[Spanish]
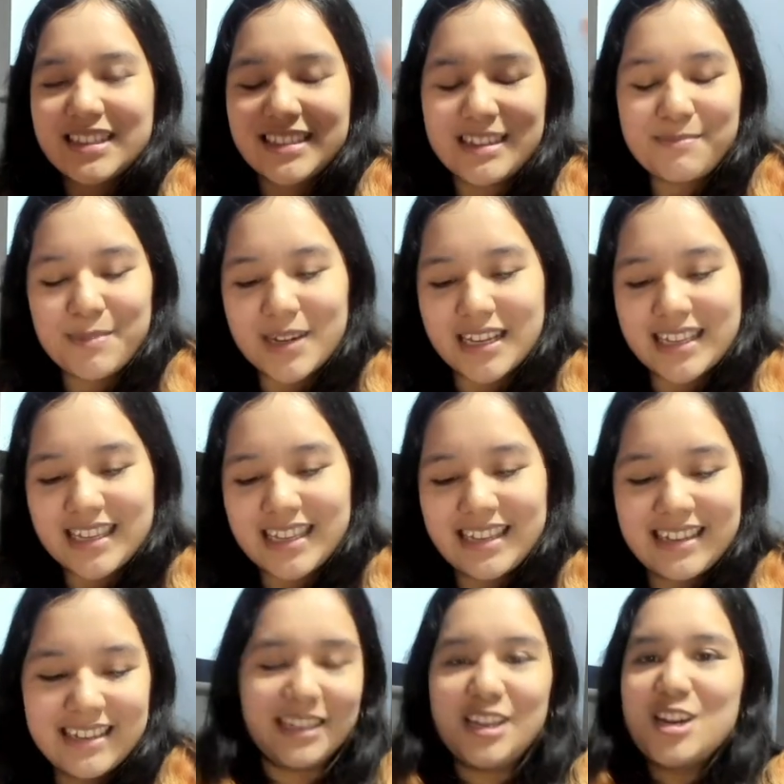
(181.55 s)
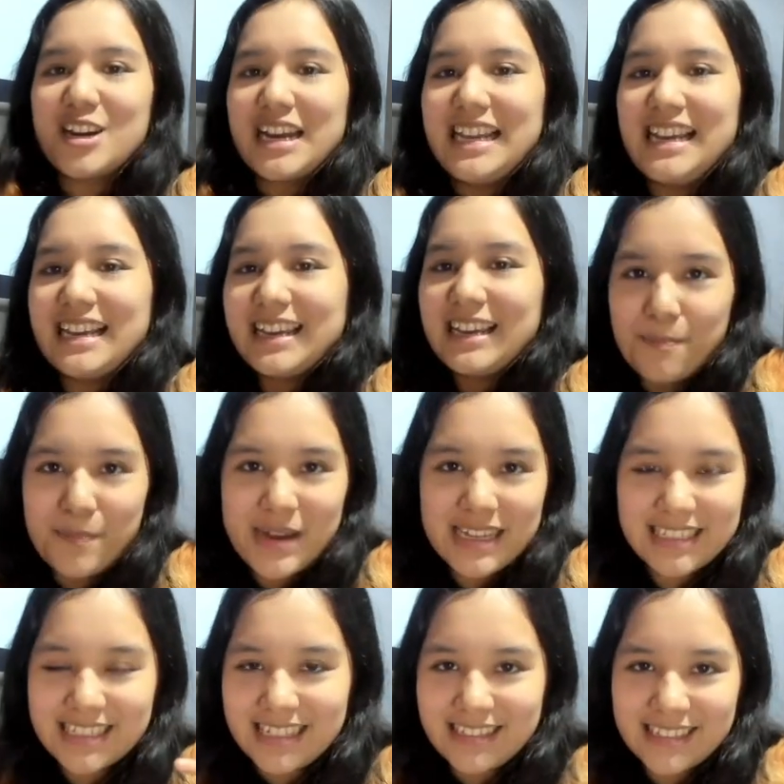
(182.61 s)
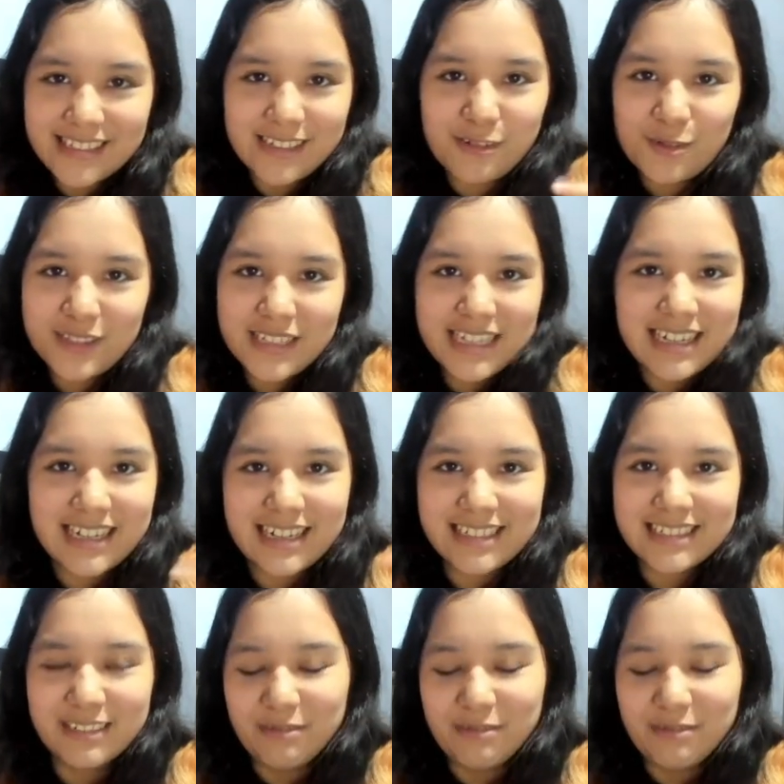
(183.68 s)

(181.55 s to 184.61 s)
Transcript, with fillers: están por aquí y ojalá que más gente se una a esta